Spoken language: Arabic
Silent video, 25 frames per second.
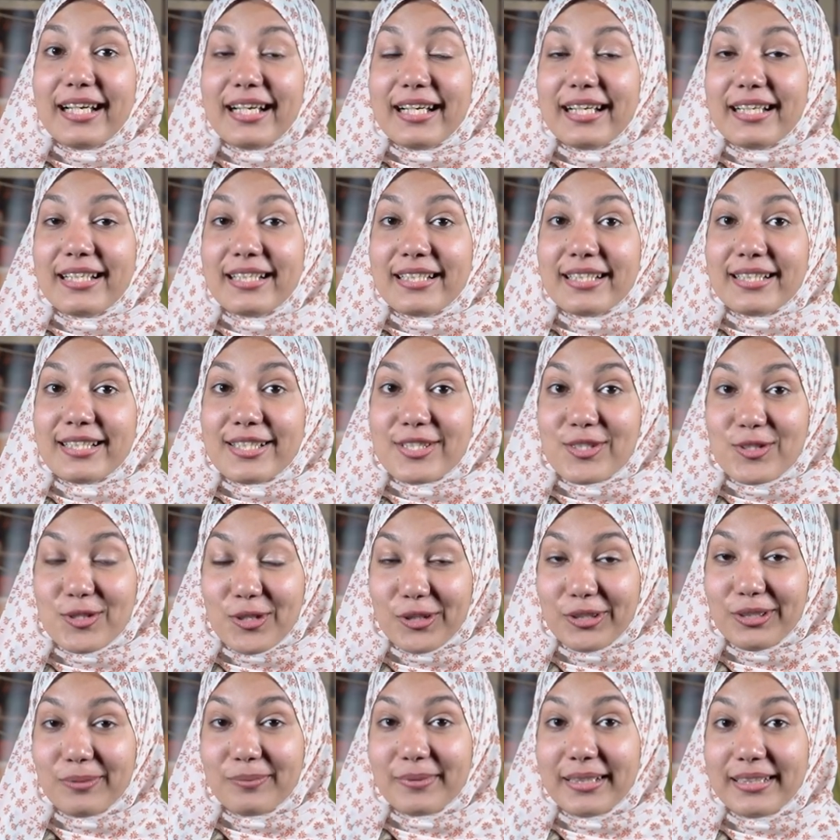آه،
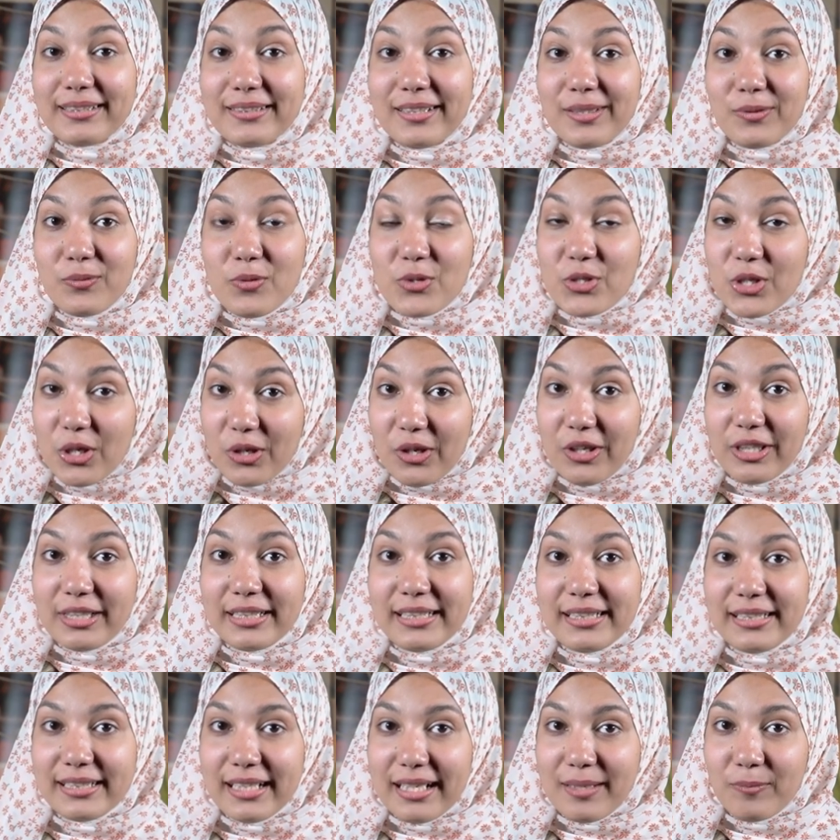استغرب جدا
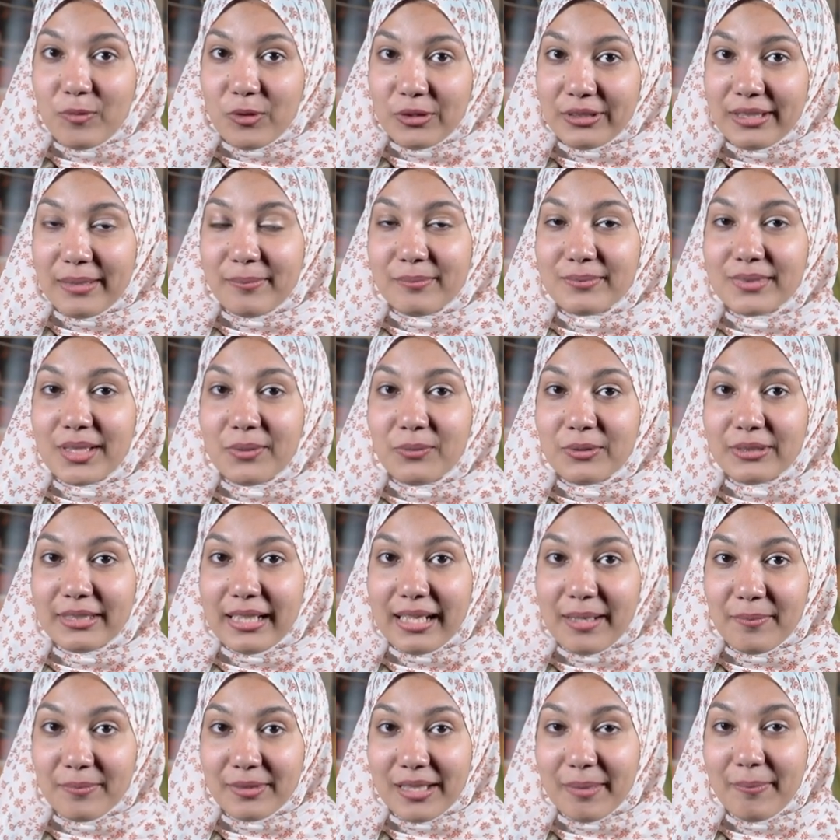وشكرني ان انا مهتمه وان
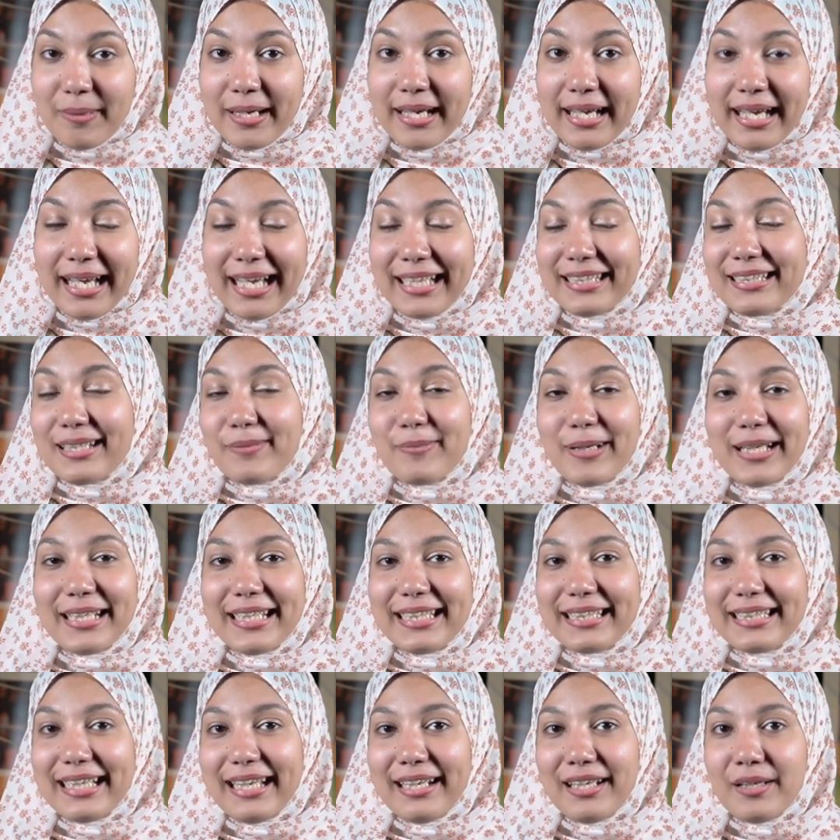انا متابعه قعدنا بقى
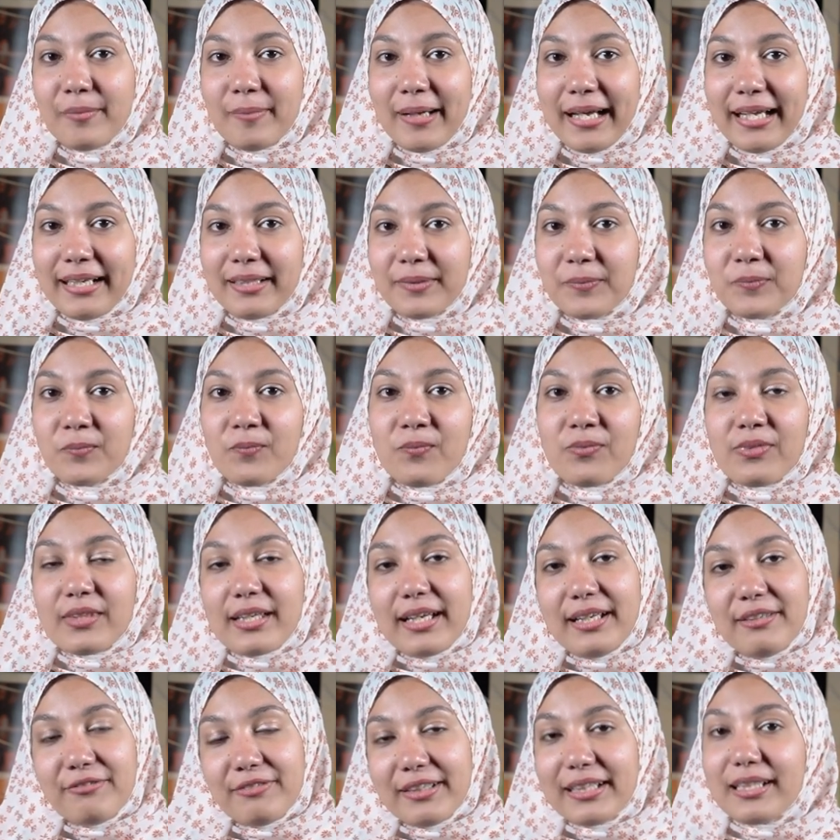نتكلم عن
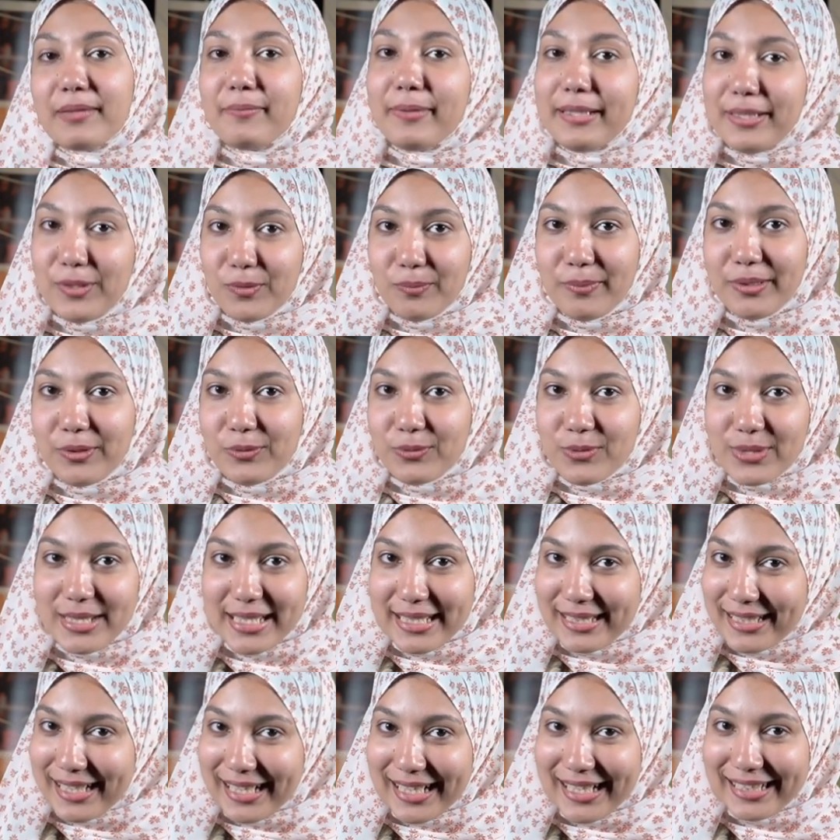الفرق بيني وبينه
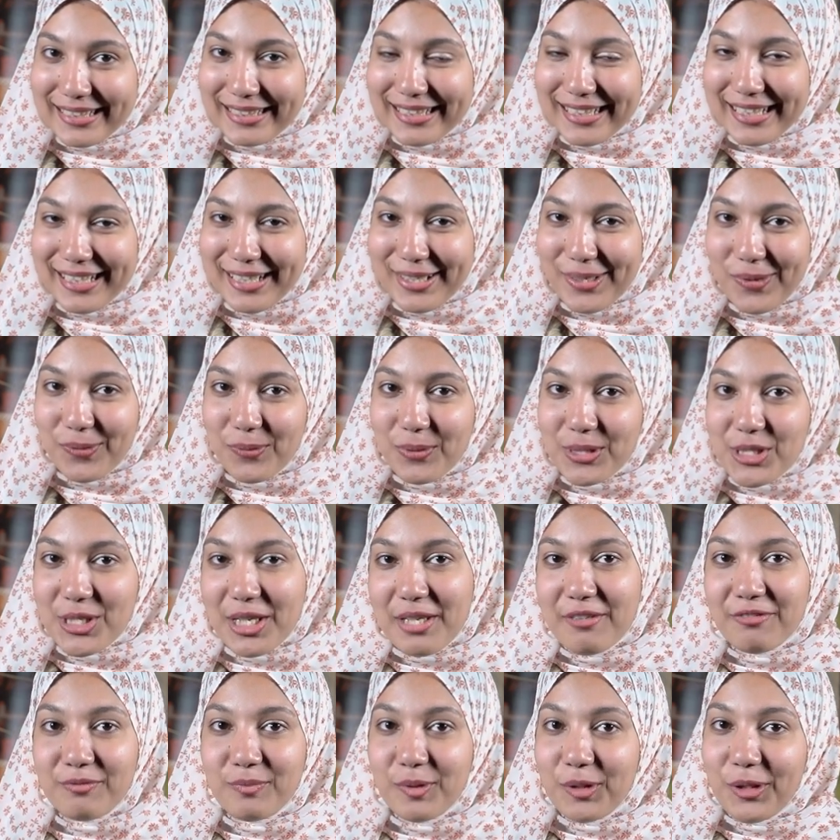سنا قد ايه هو
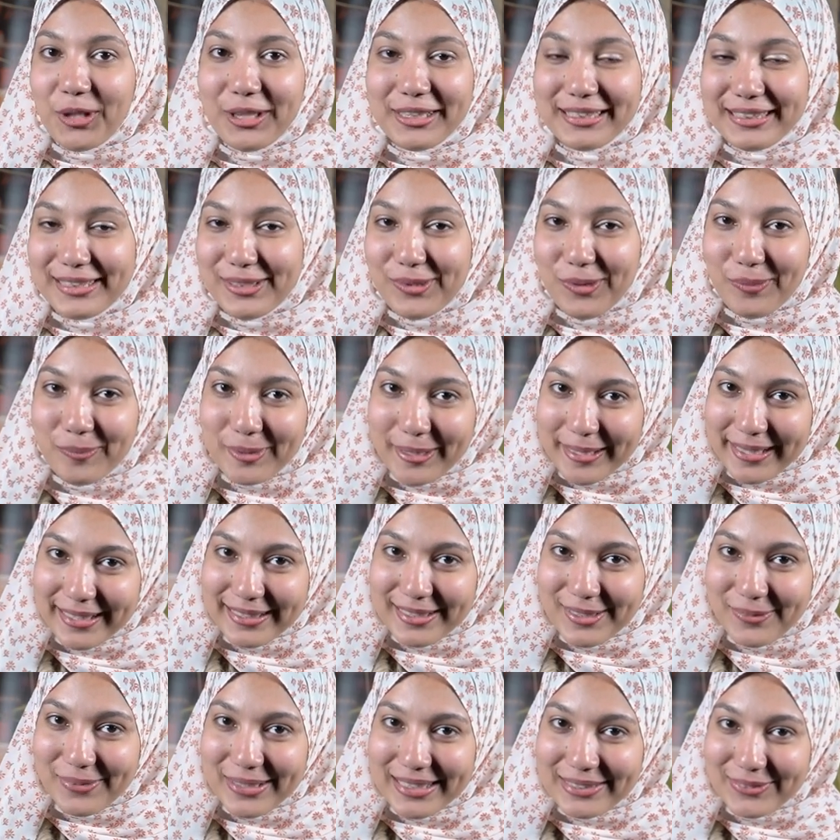شايف مرحلتي العمريه
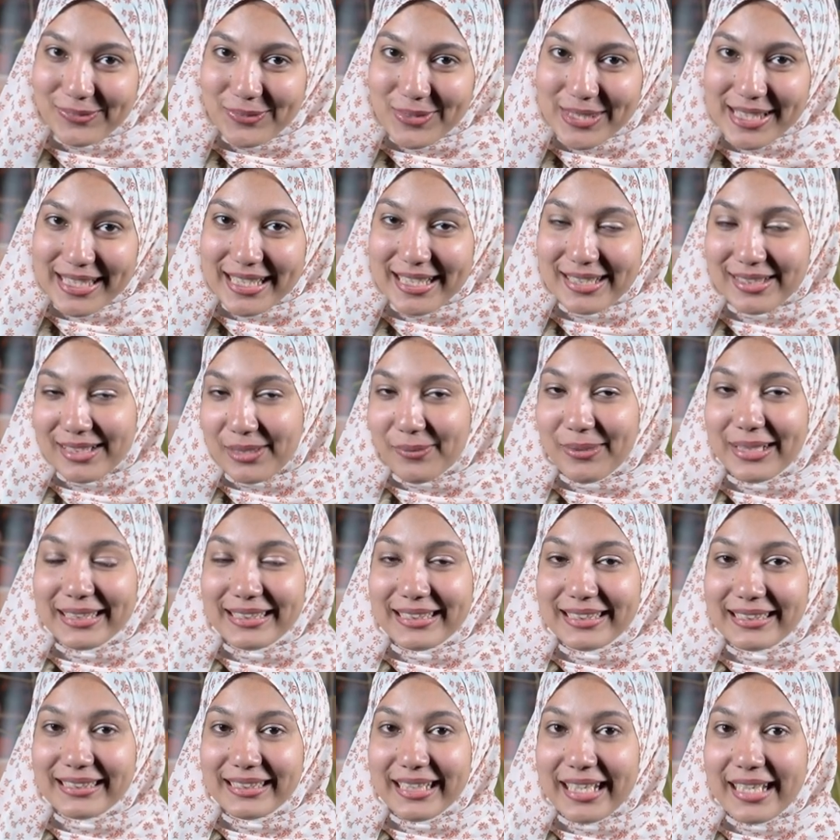دلوقتي
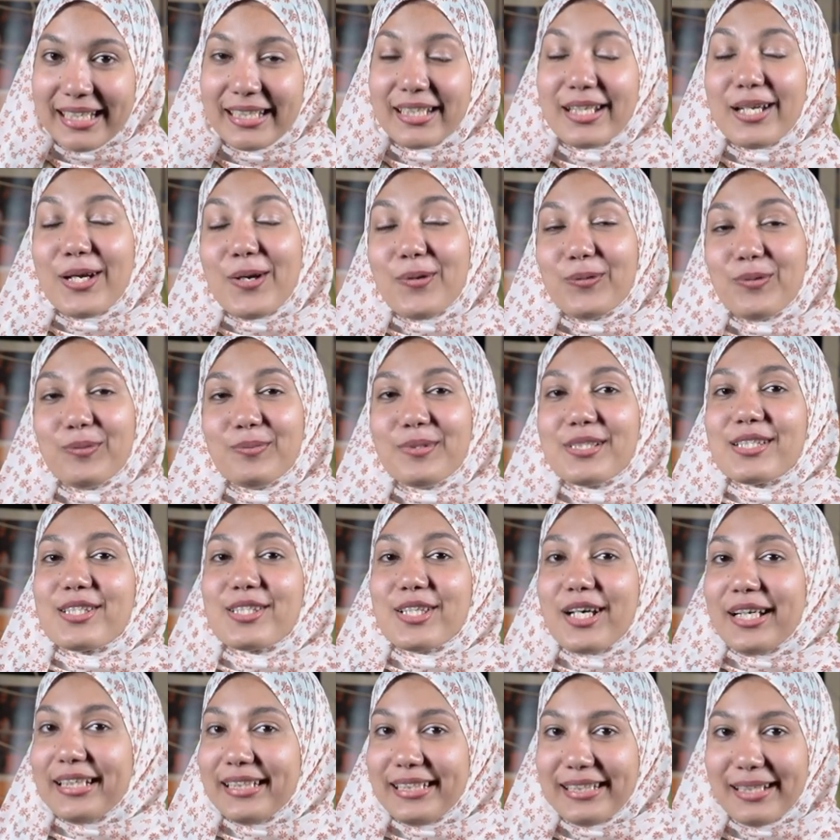دلوقتي ازاي
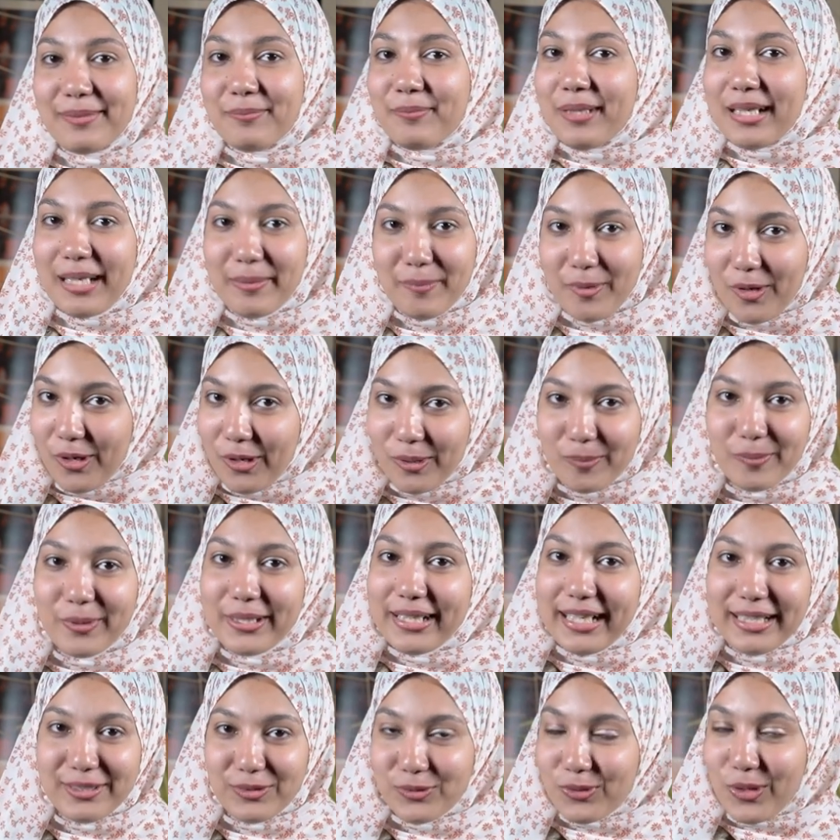وبينصحني لما انا ابقى اكبر
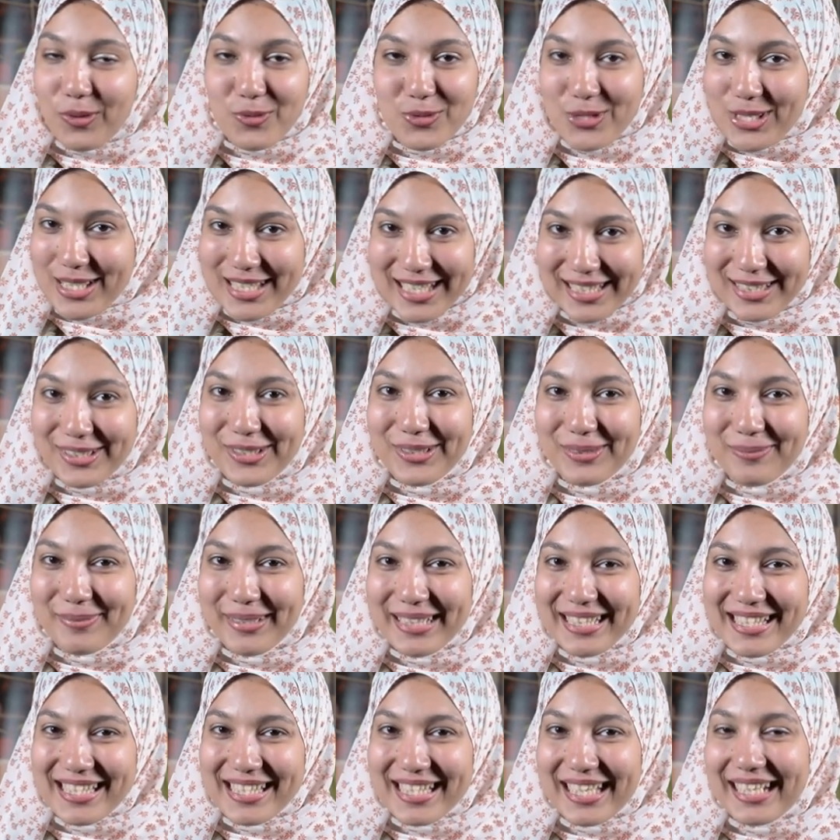قد واوصل
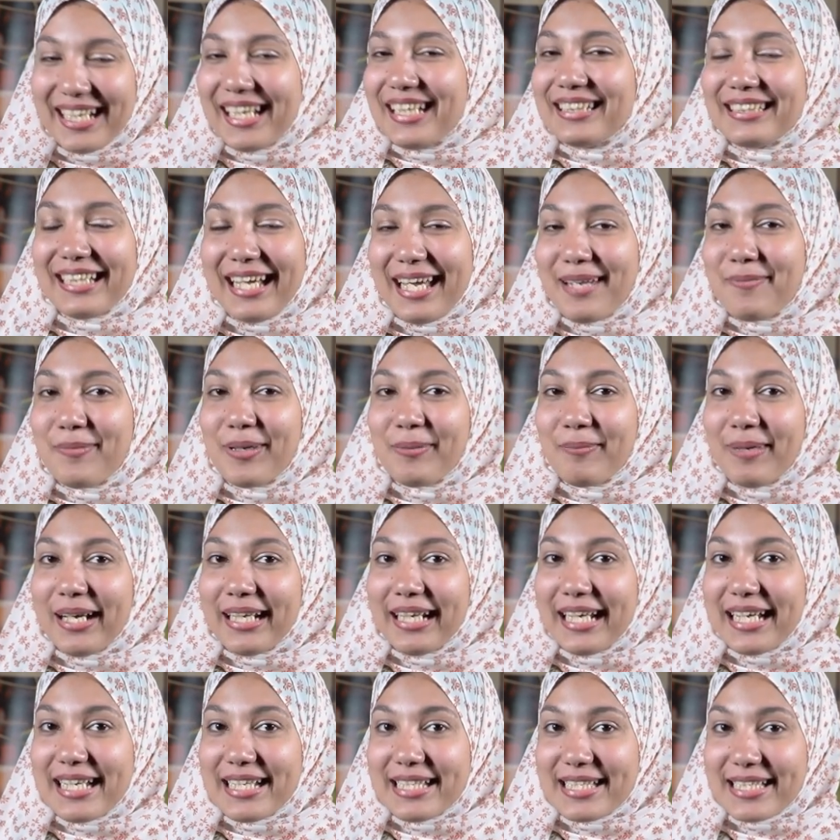46 سنه اتعامل مع الحياه